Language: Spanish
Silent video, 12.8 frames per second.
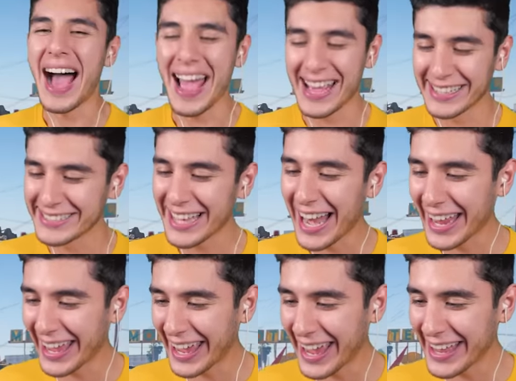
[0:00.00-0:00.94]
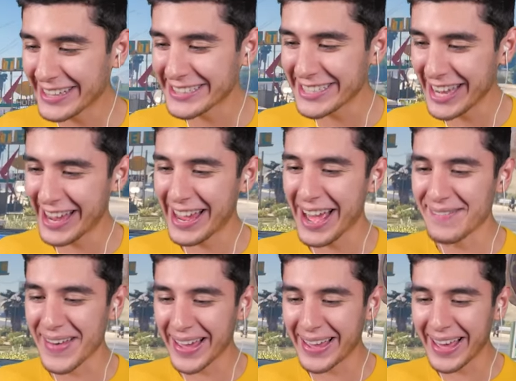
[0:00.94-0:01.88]
Ahí está el kit, se
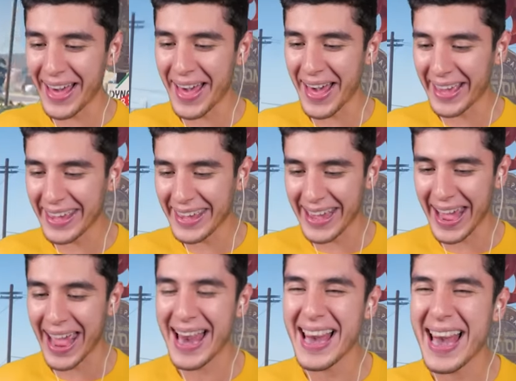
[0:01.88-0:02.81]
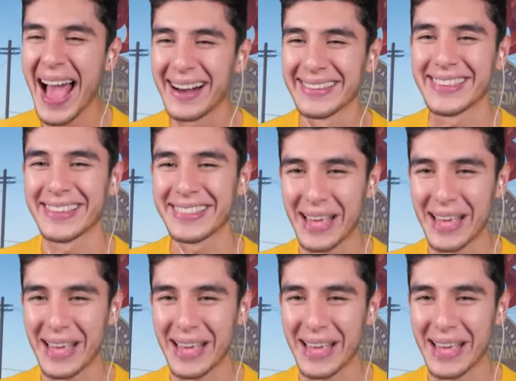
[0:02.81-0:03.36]
quema acá y el auto